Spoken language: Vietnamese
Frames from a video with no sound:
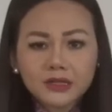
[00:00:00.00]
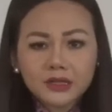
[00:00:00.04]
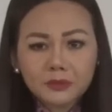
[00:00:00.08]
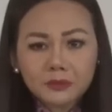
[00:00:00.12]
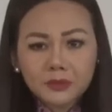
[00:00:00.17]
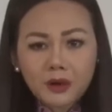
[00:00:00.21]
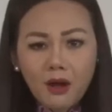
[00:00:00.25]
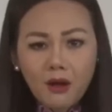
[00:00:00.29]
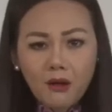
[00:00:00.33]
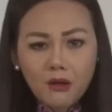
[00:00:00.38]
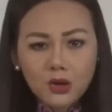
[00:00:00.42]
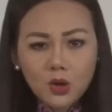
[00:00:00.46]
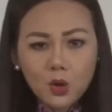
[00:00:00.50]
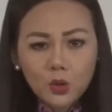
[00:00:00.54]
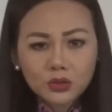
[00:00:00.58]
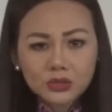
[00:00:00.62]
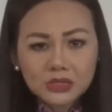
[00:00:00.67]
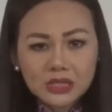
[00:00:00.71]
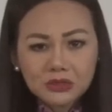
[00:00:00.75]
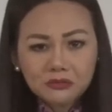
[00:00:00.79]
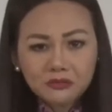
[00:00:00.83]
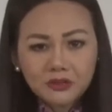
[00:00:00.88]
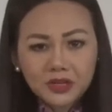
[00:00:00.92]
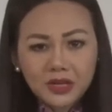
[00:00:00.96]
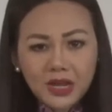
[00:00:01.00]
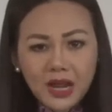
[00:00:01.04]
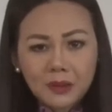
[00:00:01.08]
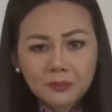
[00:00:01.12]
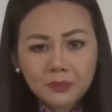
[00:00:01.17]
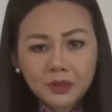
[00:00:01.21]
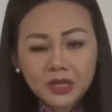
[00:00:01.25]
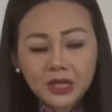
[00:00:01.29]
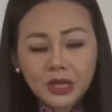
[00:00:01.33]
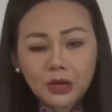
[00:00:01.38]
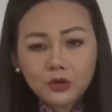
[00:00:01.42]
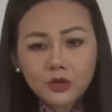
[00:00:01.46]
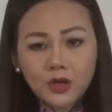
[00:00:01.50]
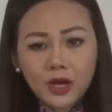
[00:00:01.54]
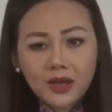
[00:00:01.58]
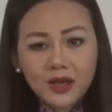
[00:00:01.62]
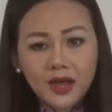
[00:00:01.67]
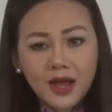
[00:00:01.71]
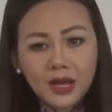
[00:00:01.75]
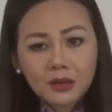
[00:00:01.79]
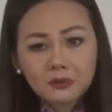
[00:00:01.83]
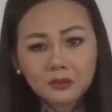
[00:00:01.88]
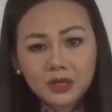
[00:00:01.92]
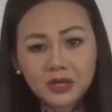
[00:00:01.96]
điểm đó, cuộc chiến Việt Nam đã kéo dài
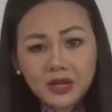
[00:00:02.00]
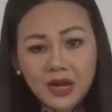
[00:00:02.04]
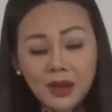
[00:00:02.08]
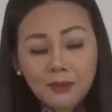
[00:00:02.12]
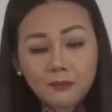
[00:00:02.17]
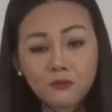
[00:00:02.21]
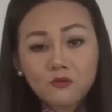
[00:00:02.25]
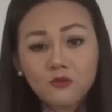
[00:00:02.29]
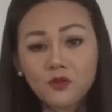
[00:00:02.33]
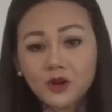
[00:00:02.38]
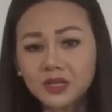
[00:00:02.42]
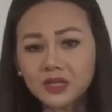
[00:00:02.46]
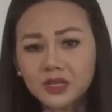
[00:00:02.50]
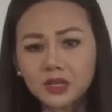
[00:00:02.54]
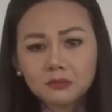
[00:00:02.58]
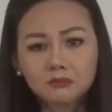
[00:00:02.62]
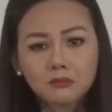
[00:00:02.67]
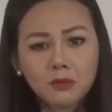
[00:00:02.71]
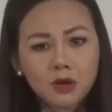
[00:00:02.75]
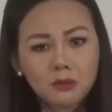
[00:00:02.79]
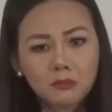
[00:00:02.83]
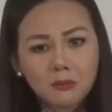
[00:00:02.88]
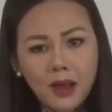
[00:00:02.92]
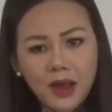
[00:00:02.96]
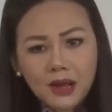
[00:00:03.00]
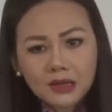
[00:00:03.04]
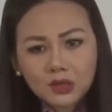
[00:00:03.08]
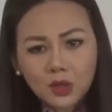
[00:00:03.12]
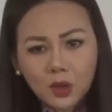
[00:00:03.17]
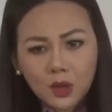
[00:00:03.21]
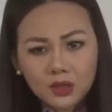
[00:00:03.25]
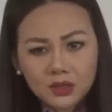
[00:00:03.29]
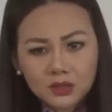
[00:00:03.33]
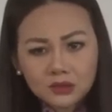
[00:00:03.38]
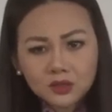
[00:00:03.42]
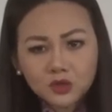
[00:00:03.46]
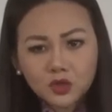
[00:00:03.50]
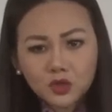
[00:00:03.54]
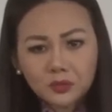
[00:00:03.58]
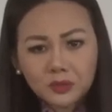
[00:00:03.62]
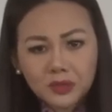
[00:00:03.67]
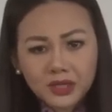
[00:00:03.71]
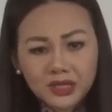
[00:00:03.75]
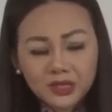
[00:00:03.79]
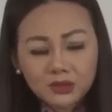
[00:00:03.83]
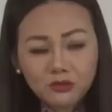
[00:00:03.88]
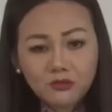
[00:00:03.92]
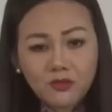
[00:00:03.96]
hai mươi năm với những mất mát to lớn của
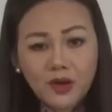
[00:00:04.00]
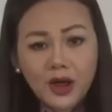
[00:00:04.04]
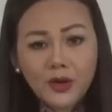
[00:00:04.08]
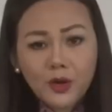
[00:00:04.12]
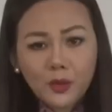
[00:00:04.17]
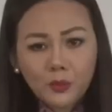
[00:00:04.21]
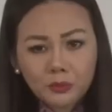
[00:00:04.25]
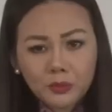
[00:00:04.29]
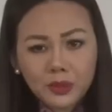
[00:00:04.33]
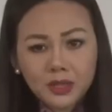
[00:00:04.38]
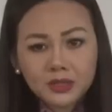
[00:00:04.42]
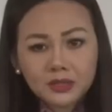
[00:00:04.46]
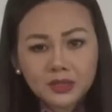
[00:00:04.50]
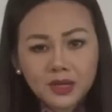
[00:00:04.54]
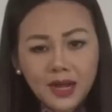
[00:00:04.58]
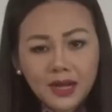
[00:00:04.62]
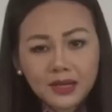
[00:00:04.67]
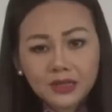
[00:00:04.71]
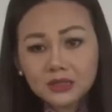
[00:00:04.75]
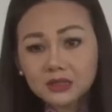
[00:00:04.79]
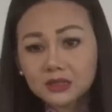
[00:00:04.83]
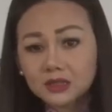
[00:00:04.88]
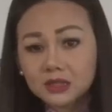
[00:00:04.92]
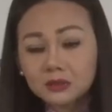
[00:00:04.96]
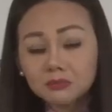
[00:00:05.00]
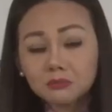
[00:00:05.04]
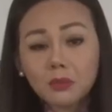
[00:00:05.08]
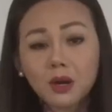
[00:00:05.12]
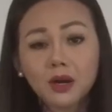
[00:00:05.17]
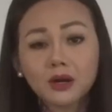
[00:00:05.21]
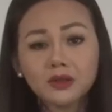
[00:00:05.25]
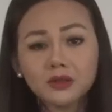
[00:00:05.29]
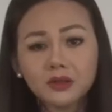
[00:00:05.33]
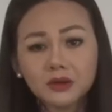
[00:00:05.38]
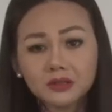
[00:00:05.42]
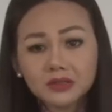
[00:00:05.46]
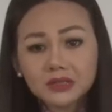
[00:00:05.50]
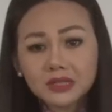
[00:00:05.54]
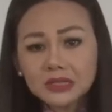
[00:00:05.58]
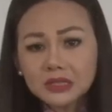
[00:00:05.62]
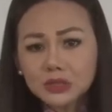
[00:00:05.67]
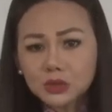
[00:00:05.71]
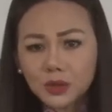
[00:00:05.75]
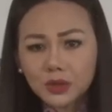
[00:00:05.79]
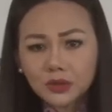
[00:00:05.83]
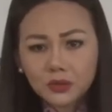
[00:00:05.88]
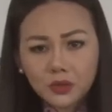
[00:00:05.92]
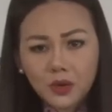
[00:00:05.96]
Mỹ và đồng minh, ảnh hưởng bởi những tuyên
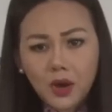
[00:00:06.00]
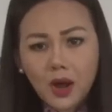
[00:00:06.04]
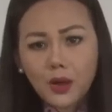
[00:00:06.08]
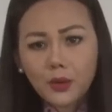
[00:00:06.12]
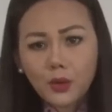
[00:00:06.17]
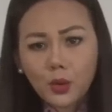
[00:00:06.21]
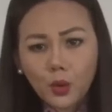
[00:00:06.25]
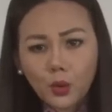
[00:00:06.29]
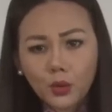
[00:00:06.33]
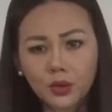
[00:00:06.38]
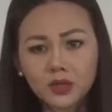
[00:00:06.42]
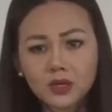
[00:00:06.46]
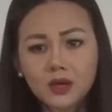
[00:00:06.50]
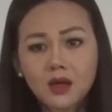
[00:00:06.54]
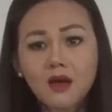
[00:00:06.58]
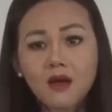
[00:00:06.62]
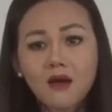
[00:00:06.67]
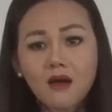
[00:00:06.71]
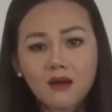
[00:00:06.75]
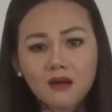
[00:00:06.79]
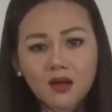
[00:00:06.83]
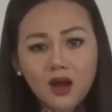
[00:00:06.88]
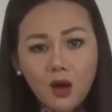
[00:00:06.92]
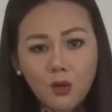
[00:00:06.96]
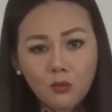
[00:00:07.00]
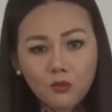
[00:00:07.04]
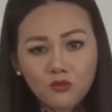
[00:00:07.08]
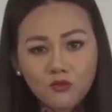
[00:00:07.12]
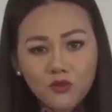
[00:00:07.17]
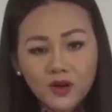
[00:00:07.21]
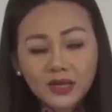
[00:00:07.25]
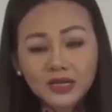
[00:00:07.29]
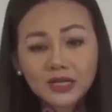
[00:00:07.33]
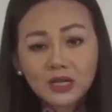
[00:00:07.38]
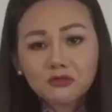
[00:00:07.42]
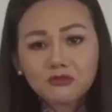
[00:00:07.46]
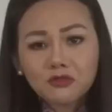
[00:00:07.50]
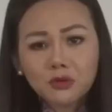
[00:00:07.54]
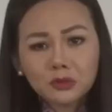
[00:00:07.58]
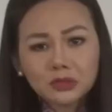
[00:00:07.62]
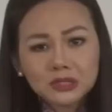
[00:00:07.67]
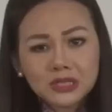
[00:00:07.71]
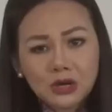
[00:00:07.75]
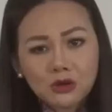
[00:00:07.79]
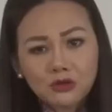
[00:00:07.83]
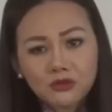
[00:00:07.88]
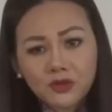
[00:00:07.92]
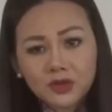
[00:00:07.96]
truyền của Hà Nội, cộng với các phong
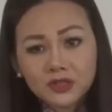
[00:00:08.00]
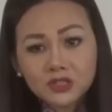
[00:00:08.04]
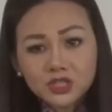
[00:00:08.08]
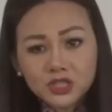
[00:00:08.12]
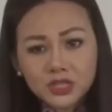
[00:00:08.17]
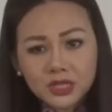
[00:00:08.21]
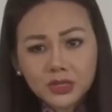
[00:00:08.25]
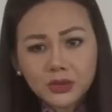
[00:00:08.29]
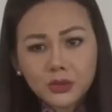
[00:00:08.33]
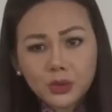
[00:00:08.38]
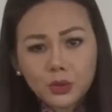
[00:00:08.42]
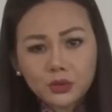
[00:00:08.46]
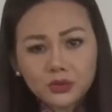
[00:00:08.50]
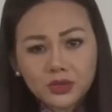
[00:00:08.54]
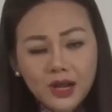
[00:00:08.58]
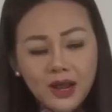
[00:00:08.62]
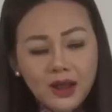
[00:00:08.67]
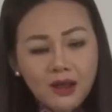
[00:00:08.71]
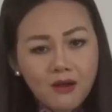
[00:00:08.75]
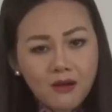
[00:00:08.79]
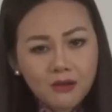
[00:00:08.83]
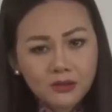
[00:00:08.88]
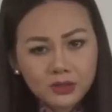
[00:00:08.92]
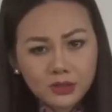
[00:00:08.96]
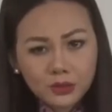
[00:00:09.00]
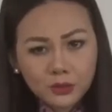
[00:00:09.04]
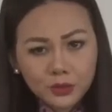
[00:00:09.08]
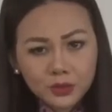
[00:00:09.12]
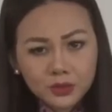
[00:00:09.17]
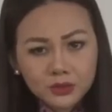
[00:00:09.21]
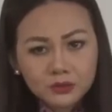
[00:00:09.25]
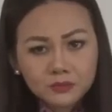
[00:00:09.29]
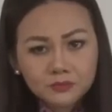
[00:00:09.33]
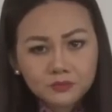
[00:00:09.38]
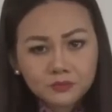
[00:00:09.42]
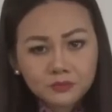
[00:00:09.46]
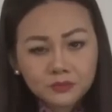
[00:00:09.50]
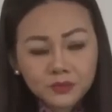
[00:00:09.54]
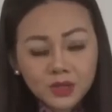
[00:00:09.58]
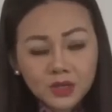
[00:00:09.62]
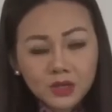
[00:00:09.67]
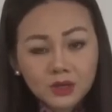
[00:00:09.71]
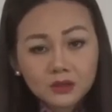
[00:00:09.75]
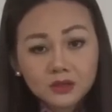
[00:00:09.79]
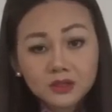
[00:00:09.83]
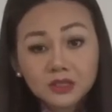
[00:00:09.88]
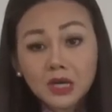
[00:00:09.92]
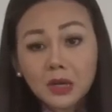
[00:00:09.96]
trào phản chiến nổ ra ở nhiều nước.
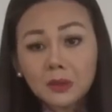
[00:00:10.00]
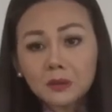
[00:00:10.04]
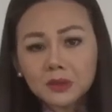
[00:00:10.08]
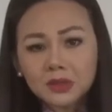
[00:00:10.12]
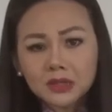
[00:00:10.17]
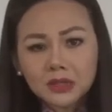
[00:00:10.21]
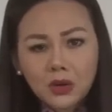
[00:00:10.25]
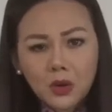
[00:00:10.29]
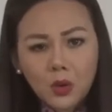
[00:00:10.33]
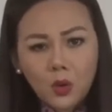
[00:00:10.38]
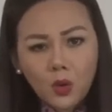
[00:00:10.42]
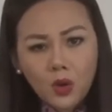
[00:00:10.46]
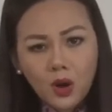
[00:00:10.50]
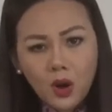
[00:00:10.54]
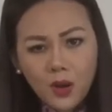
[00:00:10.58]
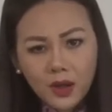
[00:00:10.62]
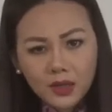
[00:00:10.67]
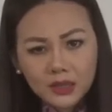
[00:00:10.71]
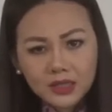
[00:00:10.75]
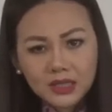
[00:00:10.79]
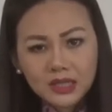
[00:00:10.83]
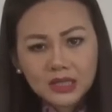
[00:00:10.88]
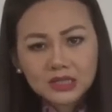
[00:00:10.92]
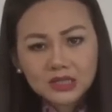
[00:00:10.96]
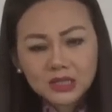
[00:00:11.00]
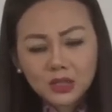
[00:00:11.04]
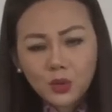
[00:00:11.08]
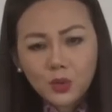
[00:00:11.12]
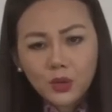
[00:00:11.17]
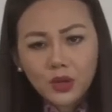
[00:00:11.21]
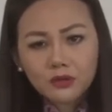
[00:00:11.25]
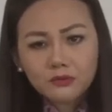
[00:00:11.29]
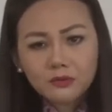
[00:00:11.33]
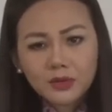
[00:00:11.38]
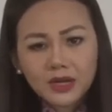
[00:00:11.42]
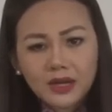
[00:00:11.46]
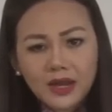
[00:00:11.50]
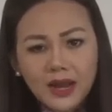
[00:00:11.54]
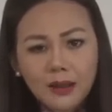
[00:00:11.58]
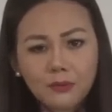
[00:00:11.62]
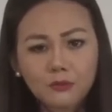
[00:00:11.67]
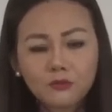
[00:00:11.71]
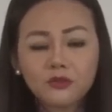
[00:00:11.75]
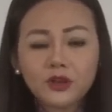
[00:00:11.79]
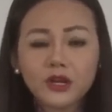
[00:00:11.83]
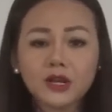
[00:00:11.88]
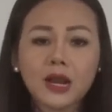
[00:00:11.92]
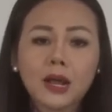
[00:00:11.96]
Dưới áp lực của Hoa Kỳ, chính quyền miền
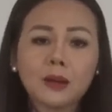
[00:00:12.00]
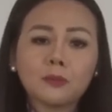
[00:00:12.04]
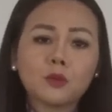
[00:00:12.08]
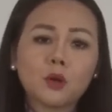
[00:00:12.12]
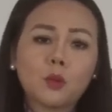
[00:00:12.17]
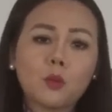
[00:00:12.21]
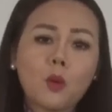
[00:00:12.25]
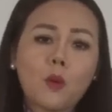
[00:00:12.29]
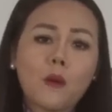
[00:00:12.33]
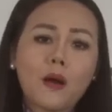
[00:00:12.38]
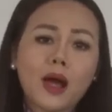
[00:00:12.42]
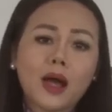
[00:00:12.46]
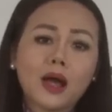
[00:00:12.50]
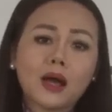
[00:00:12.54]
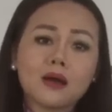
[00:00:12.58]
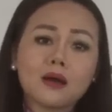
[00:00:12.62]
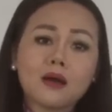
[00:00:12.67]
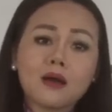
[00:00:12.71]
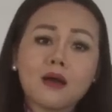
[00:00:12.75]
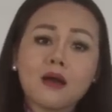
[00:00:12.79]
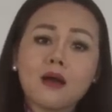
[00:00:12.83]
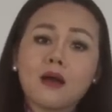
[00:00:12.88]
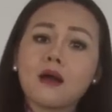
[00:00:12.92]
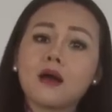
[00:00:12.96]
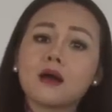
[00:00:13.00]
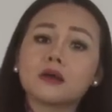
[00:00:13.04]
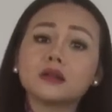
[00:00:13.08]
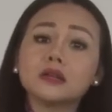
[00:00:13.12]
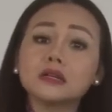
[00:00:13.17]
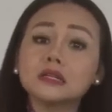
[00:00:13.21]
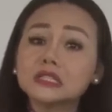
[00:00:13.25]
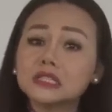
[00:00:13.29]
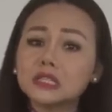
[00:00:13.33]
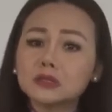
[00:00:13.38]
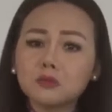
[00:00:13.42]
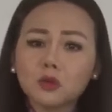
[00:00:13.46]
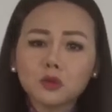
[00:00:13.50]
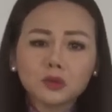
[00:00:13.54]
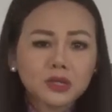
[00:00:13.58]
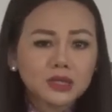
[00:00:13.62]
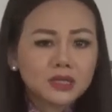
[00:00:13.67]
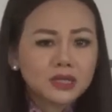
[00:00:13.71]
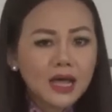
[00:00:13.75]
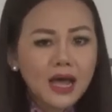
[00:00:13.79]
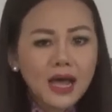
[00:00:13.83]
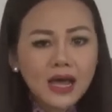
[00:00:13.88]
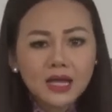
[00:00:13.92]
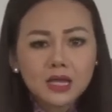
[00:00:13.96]
Nam Việt Nam Cộng Hòa đứng trước một
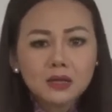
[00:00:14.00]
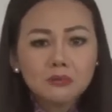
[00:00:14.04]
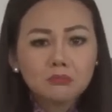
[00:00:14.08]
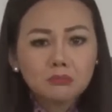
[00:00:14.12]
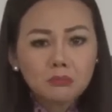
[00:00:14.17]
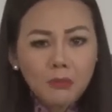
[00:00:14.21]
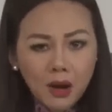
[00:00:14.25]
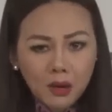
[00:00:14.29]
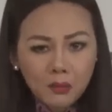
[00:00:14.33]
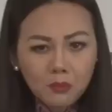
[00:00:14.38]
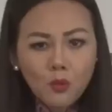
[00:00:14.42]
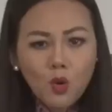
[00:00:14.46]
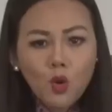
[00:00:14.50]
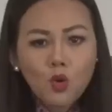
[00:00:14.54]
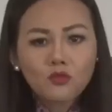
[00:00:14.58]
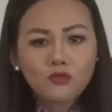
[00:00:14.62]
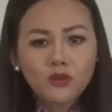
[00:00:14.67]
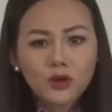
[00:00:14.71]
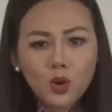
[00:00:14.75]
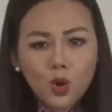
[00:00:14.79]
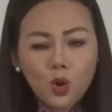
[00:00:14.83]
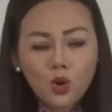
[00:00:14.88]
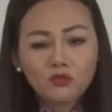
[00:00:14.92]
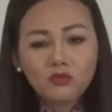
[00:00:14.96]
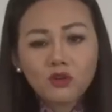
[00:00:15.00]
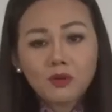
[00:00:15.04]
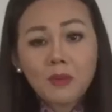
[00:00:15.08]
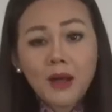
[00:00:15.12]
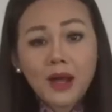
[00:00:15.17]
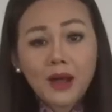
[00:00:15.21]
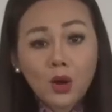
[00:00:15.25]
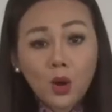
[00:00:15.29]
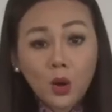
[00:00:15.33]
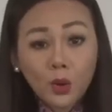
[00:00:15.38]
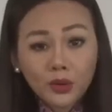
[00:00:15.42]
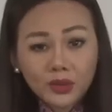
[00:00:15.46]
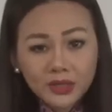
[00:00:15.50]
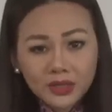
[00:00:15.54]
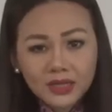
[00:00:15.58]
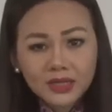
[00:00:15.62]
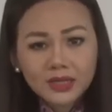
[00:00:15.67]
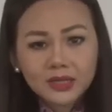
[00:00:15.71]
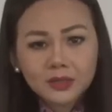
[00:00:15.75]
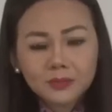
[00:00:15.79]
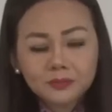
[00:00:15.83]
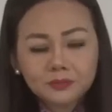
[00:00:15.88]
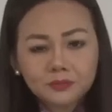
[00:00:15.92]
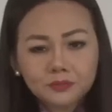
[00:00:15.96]
tình thế bắt buộc phải ngồi vào bàn hội
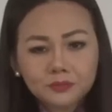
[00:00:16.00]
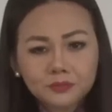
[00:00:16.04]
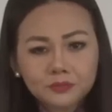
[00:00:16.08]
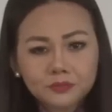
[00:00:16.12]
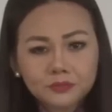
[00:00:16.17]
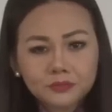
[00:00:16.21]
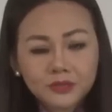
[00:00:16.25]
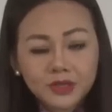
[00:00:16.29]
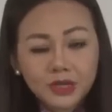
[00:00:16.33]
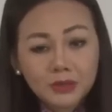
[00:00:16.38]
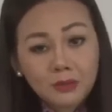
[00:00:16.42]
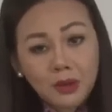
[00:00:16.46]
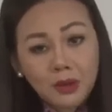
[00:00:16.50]
nghị. Nhà